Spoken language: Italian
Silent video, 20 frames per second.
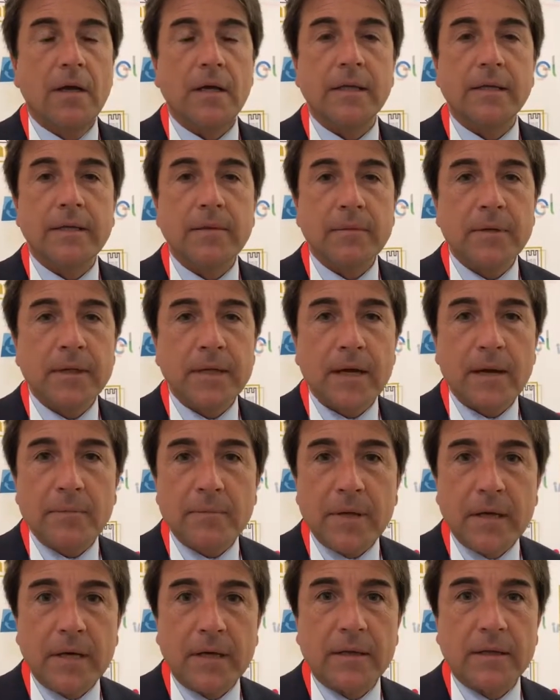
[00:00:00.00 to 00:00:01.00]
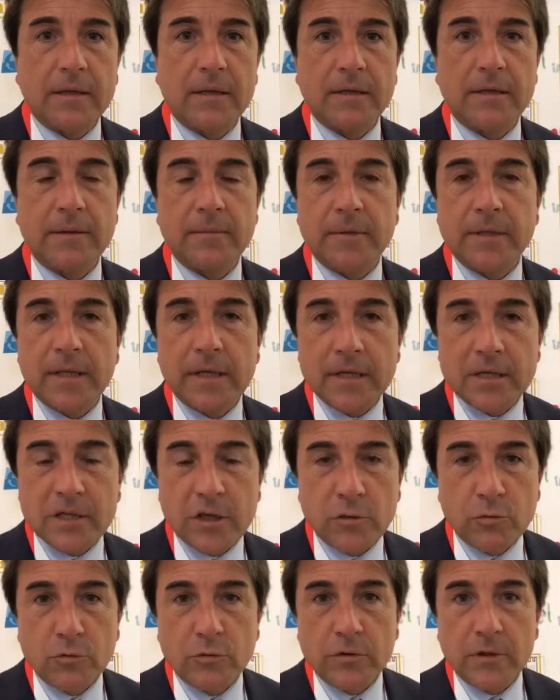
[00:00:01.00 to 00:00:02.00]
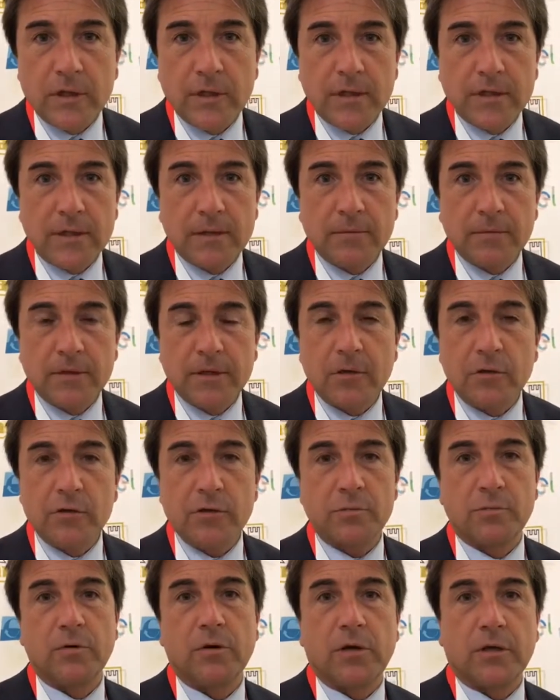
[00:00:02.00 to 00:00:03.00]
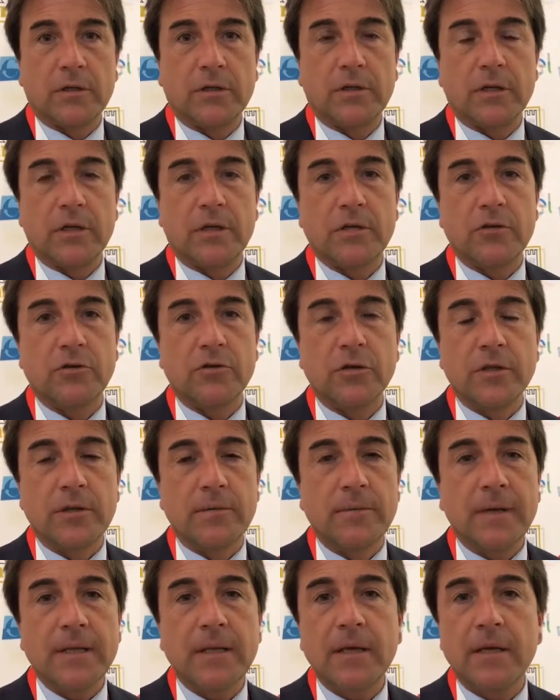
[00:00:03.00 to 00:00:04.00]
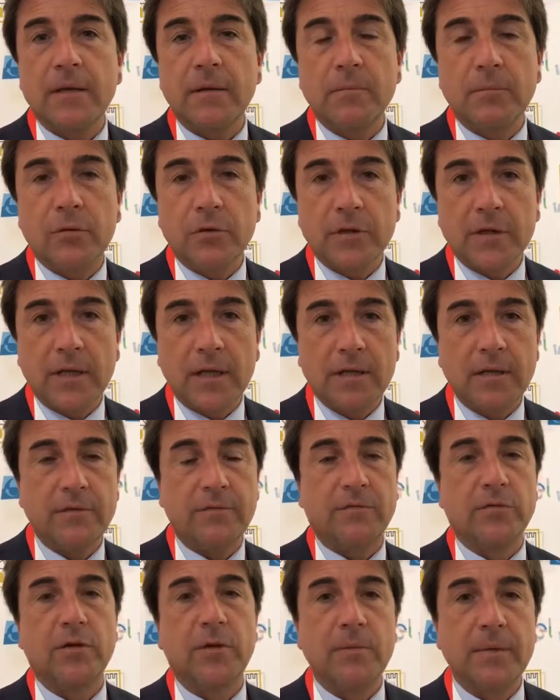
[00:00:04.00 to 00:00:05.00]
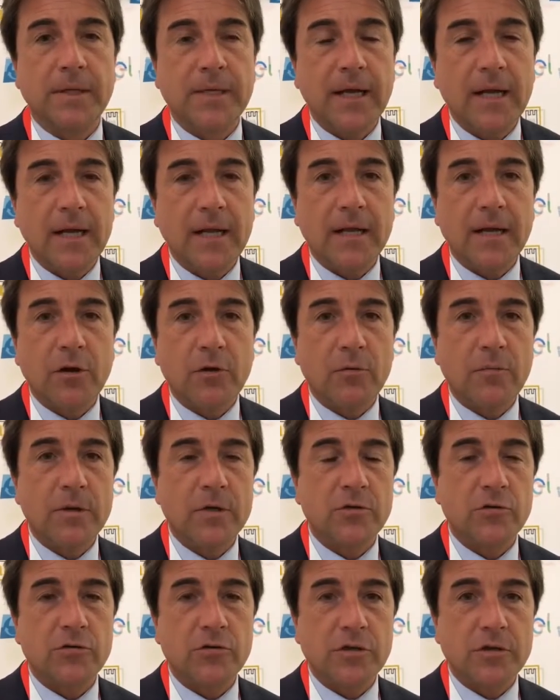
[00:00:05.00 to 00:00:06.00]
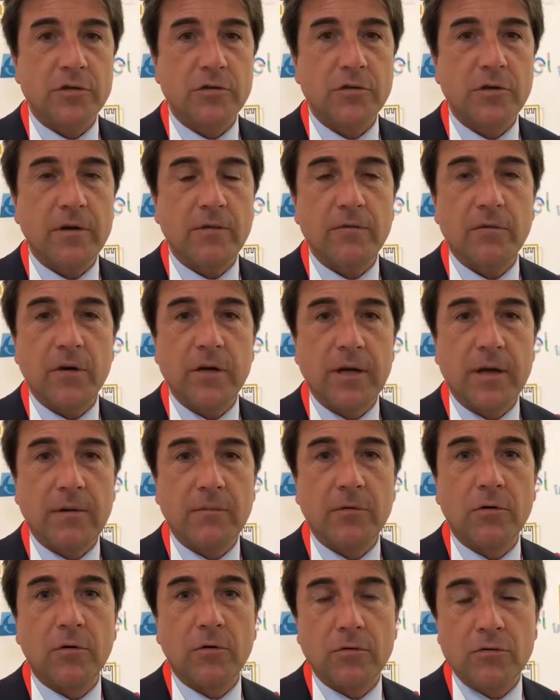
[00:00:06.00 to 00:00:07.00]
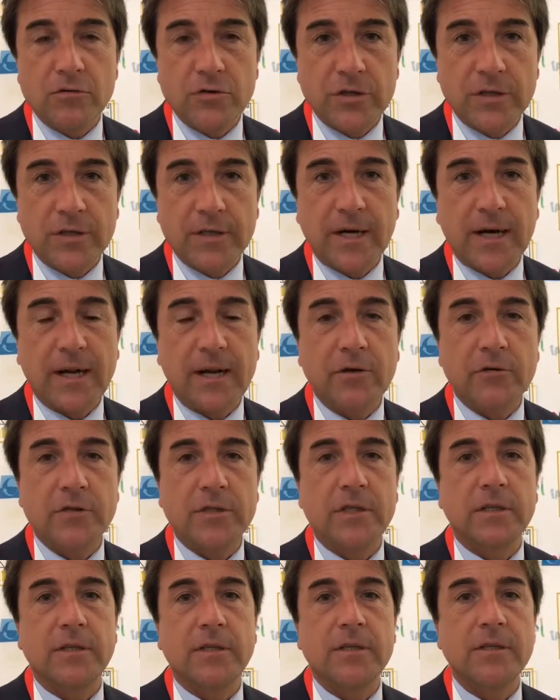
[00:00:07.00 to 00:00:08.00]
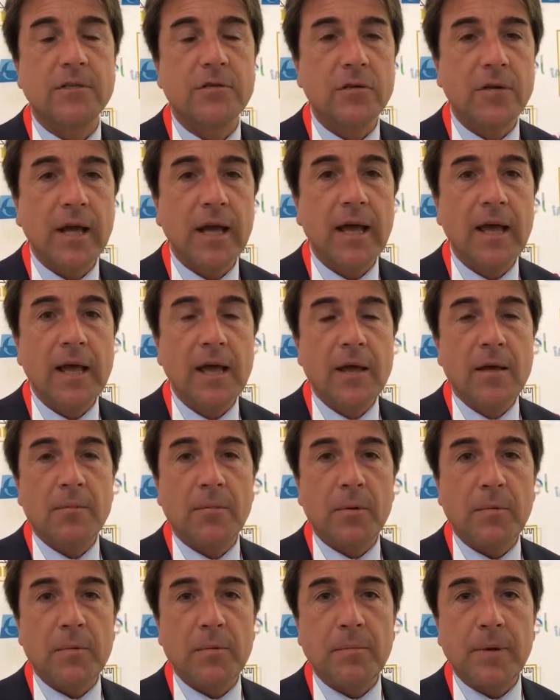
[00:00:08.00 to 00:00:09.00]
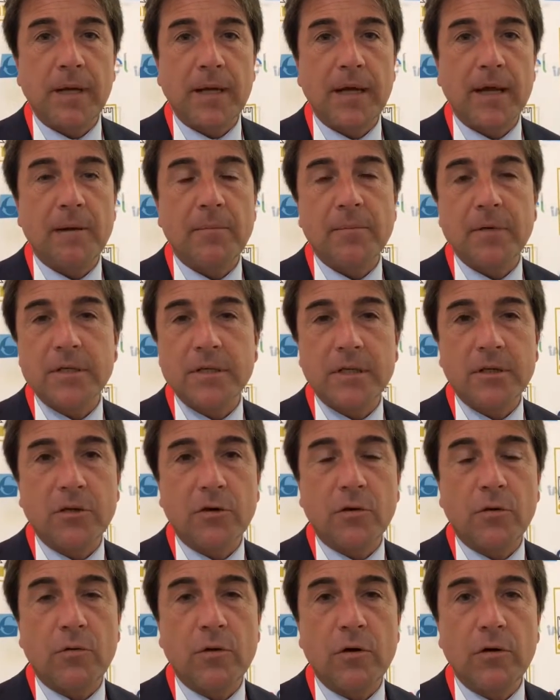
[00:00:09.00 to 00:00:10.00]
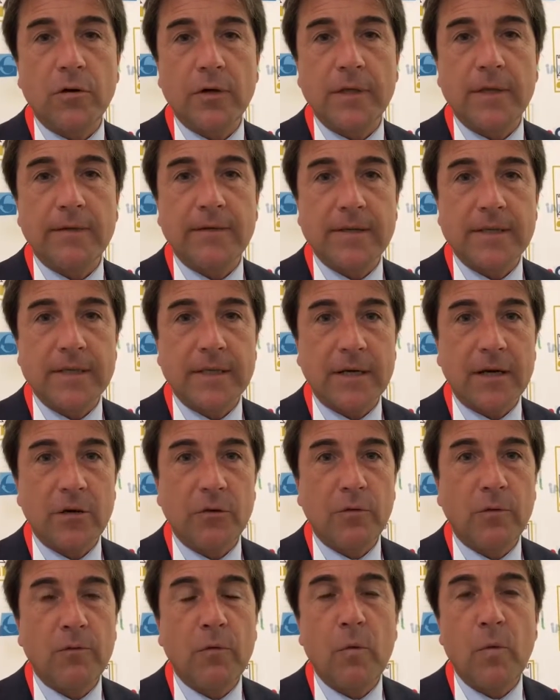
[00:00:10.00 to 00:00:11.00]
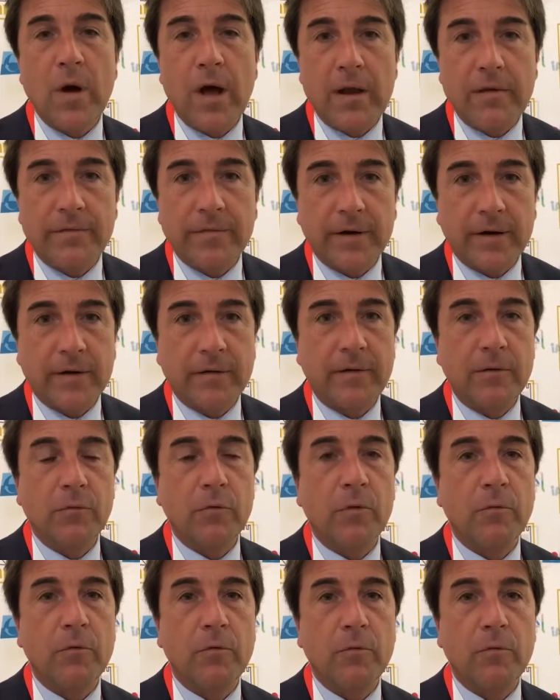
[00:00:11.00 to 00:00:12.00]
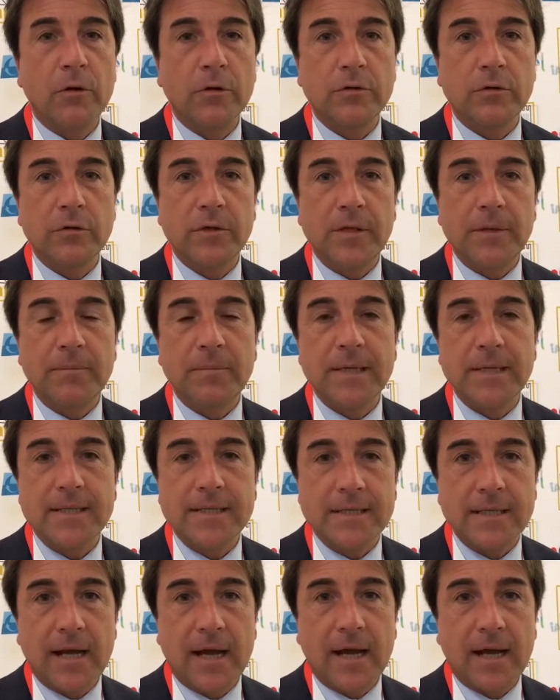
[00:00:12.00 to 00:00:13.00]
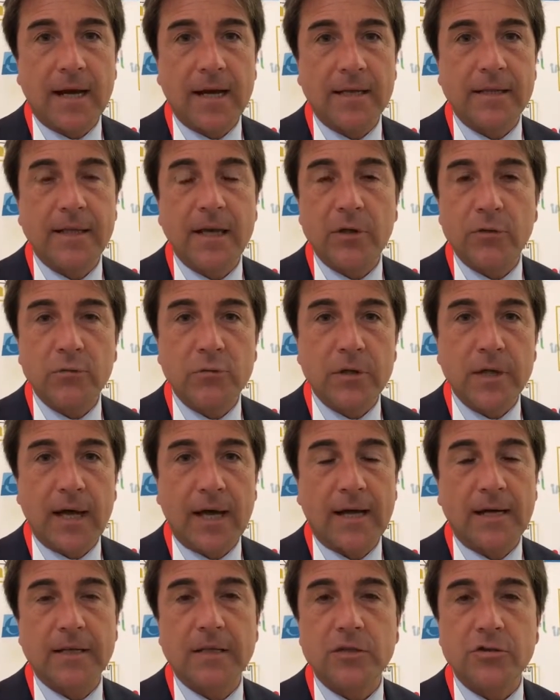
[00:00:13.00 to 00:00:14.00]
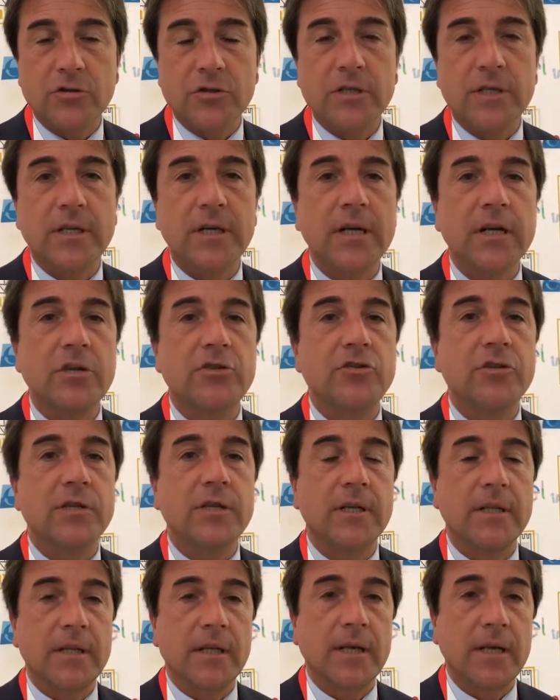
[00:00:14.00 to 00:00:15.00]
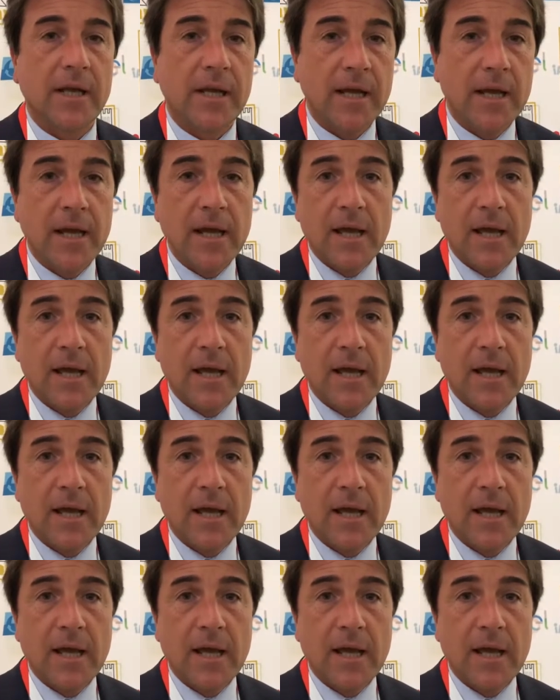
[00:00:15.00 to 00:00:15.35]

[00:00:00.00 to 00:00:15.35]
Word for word: Il tema dell'ambiente, il tema della salute, il tema dello sport sono tematiche importanti e fondamentali che come associazione vogliamo concentrare la nostra attenzione proprio perché rappresentano quello che deve essere il nuovo welfare, il nuovo modo di pensare, di aiutare, di sostenere i cittadini.